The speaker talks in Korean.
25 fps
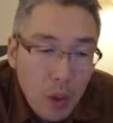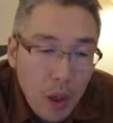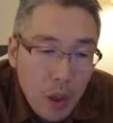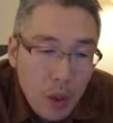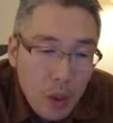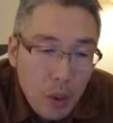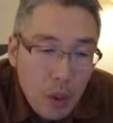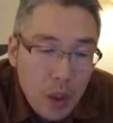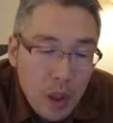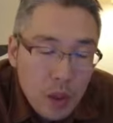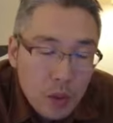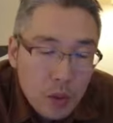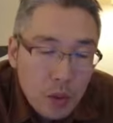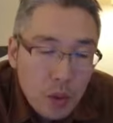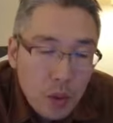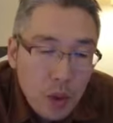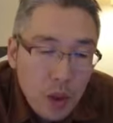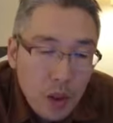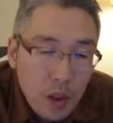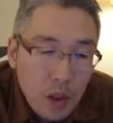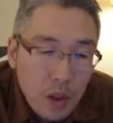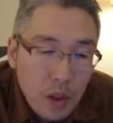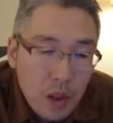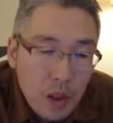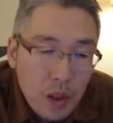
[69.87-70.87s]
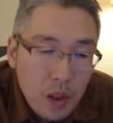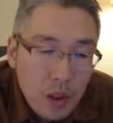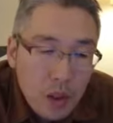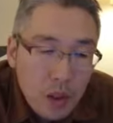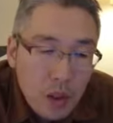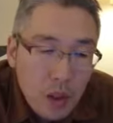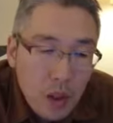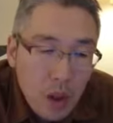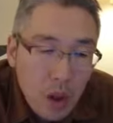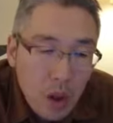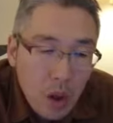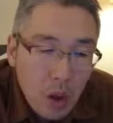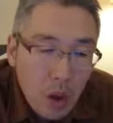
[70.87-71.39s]
활용할 수 있는
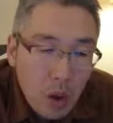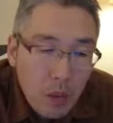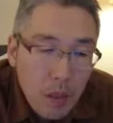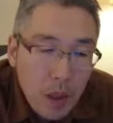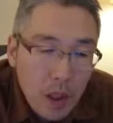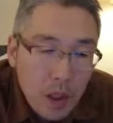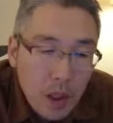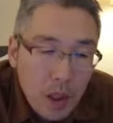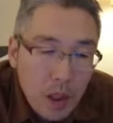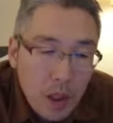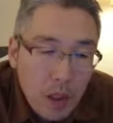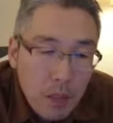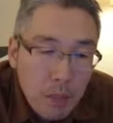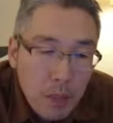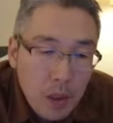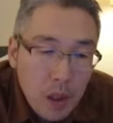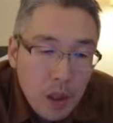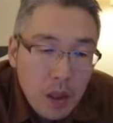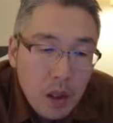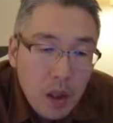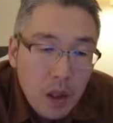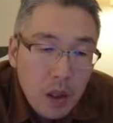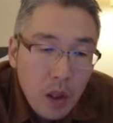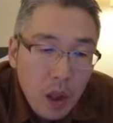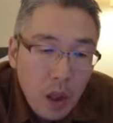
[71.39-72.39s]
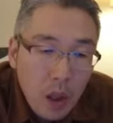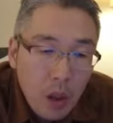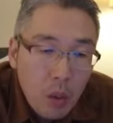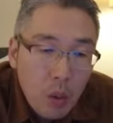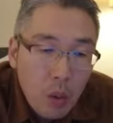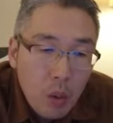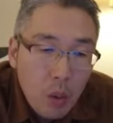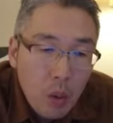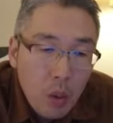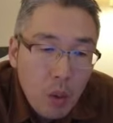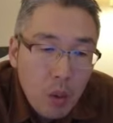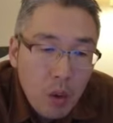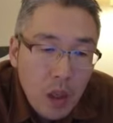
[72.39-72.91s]
어메니티 빌딩이
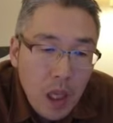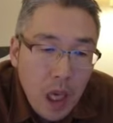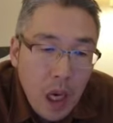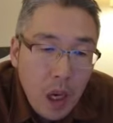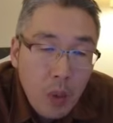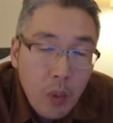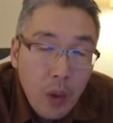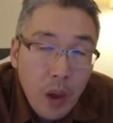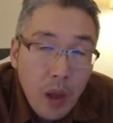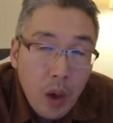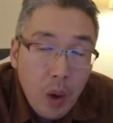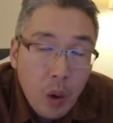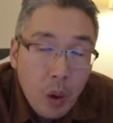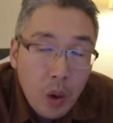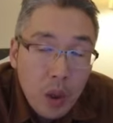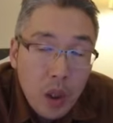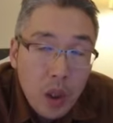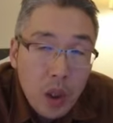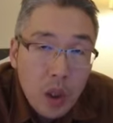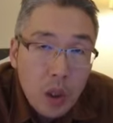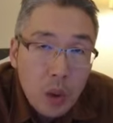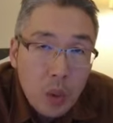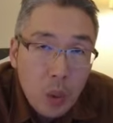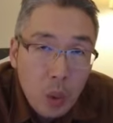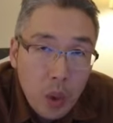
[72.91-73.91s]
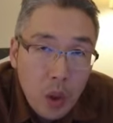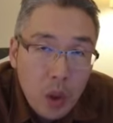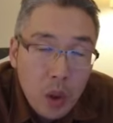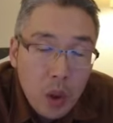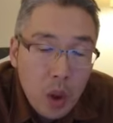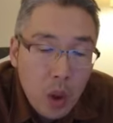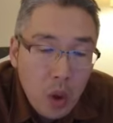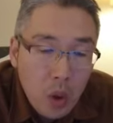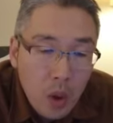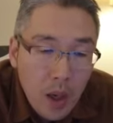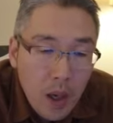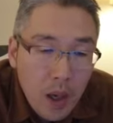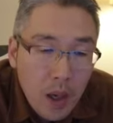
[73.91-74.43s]
있고 야외 어린이
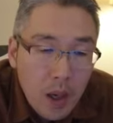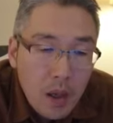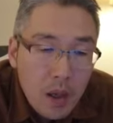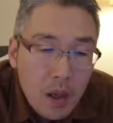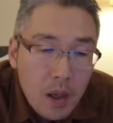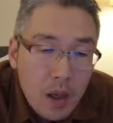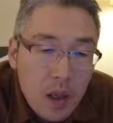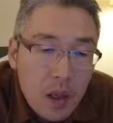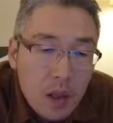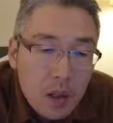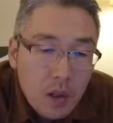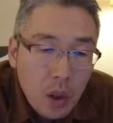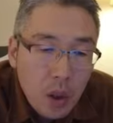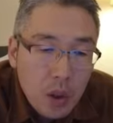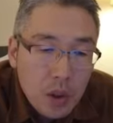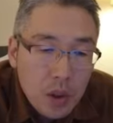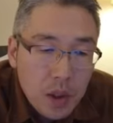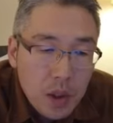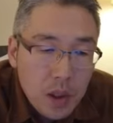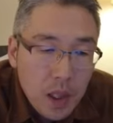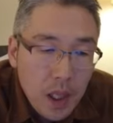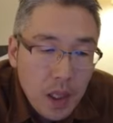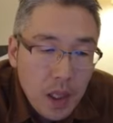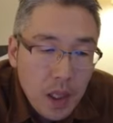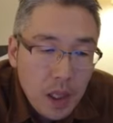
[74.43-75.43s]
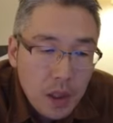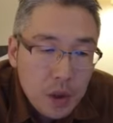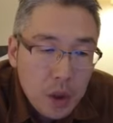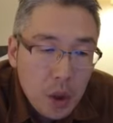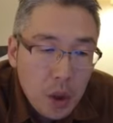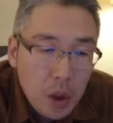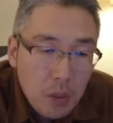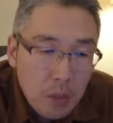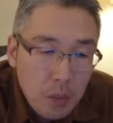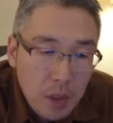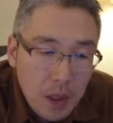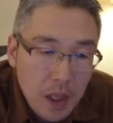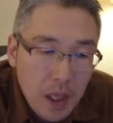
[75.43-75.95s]
놀이터가 설치될
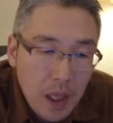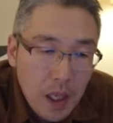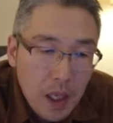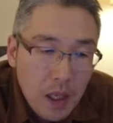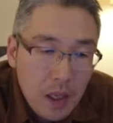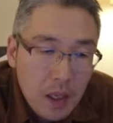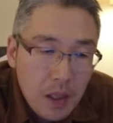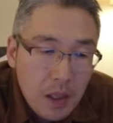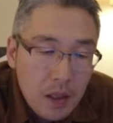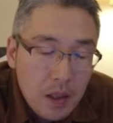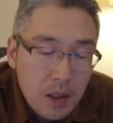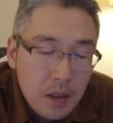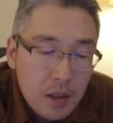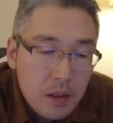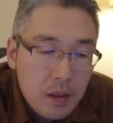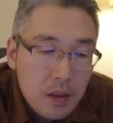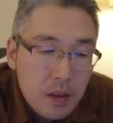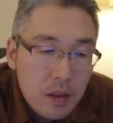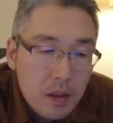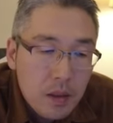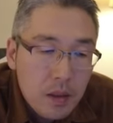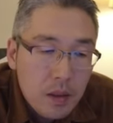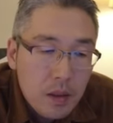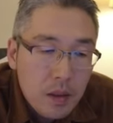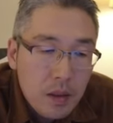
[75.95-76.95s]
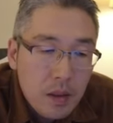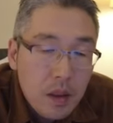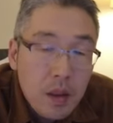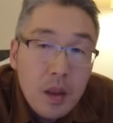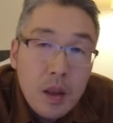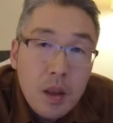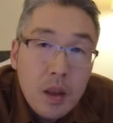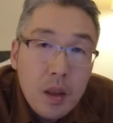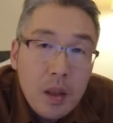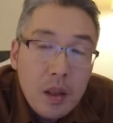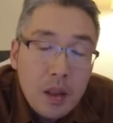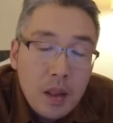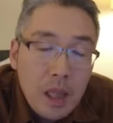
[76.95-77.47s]
예정입니다.
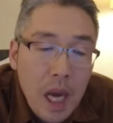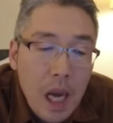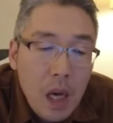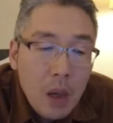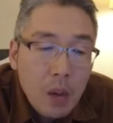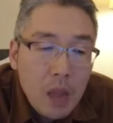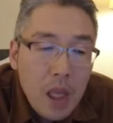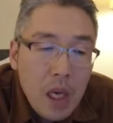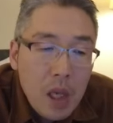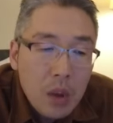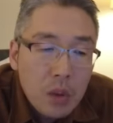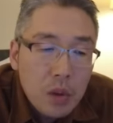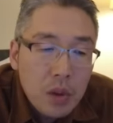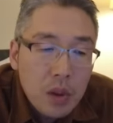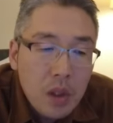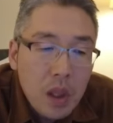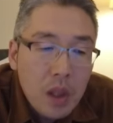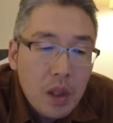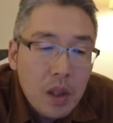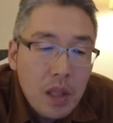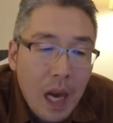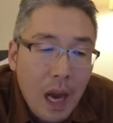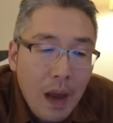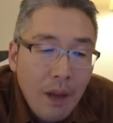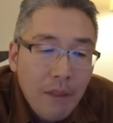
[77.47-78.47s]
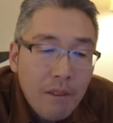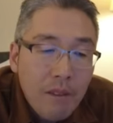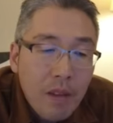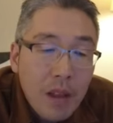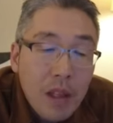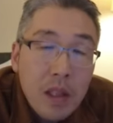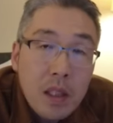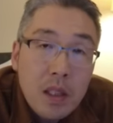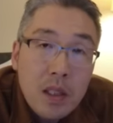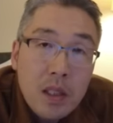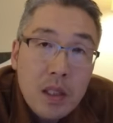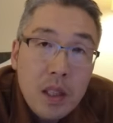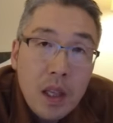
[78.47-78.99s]
타운하우스는
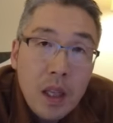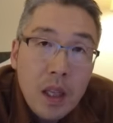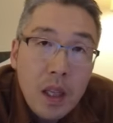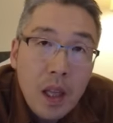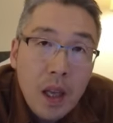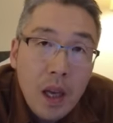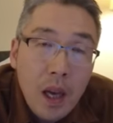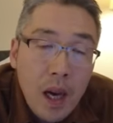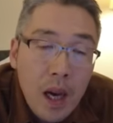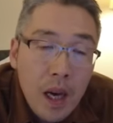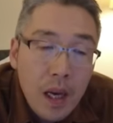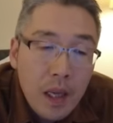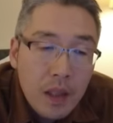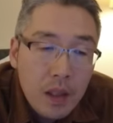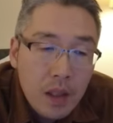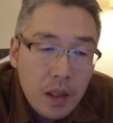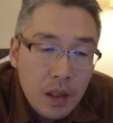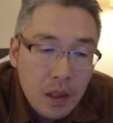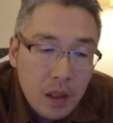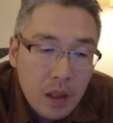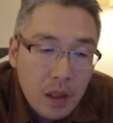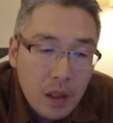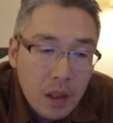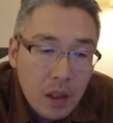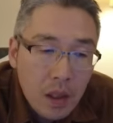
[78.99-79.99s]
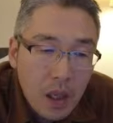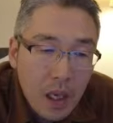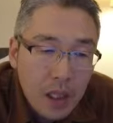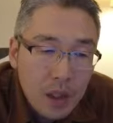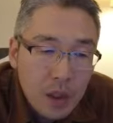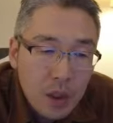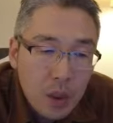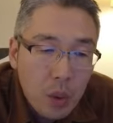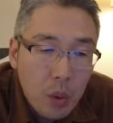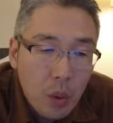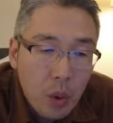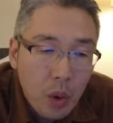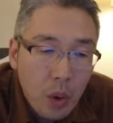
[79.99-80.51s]
9피트 셀링 하이트를
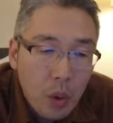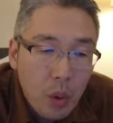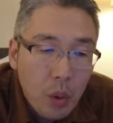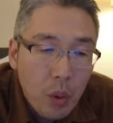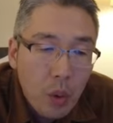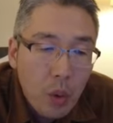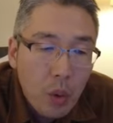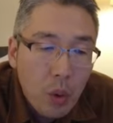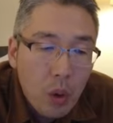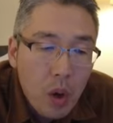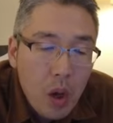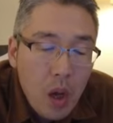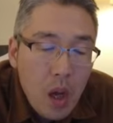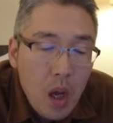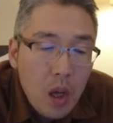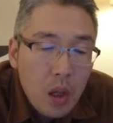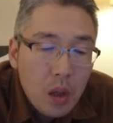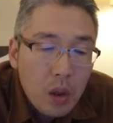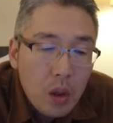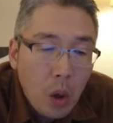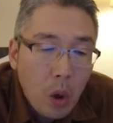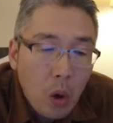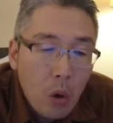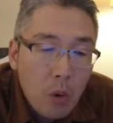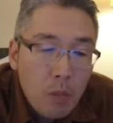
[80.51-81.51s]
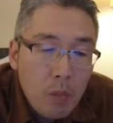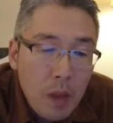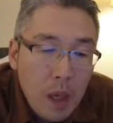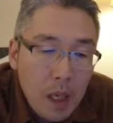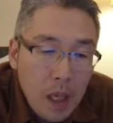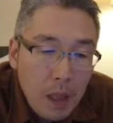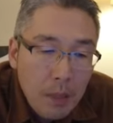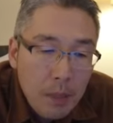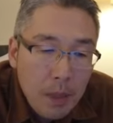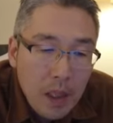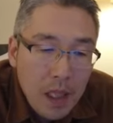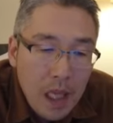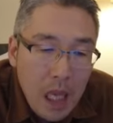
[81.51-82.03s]
가지고 있고 더운
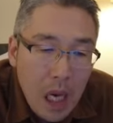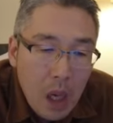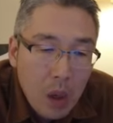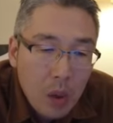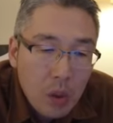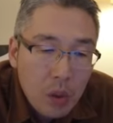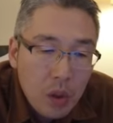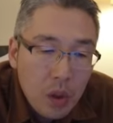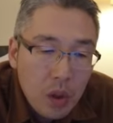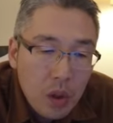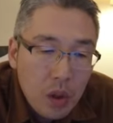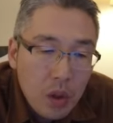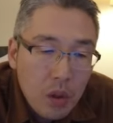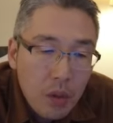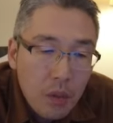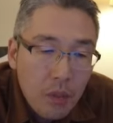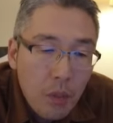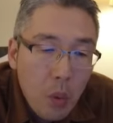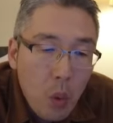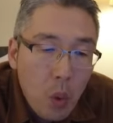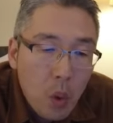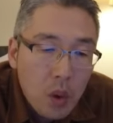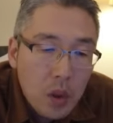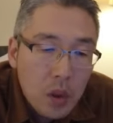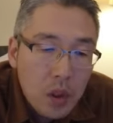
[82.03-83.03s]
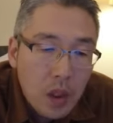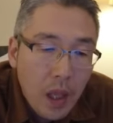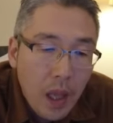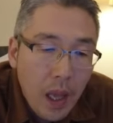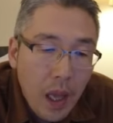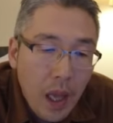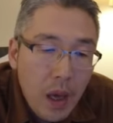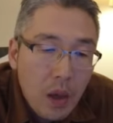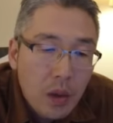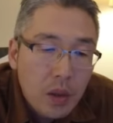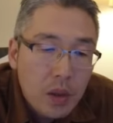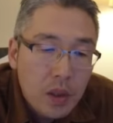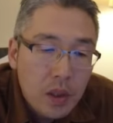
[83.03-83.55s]
바람이 나오는 보스
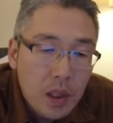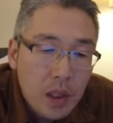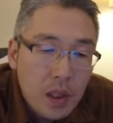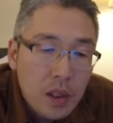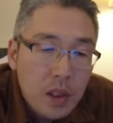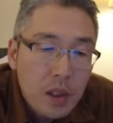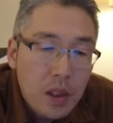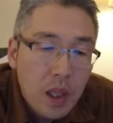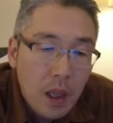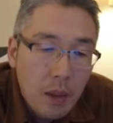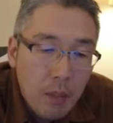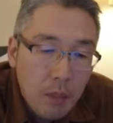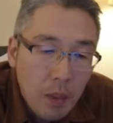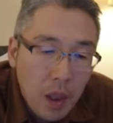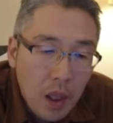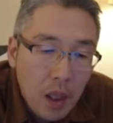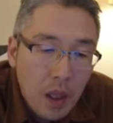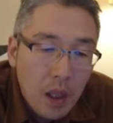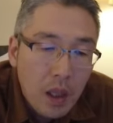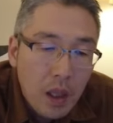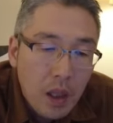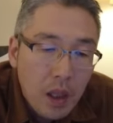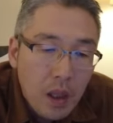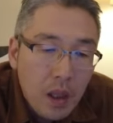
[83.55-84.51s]
에어 시스템이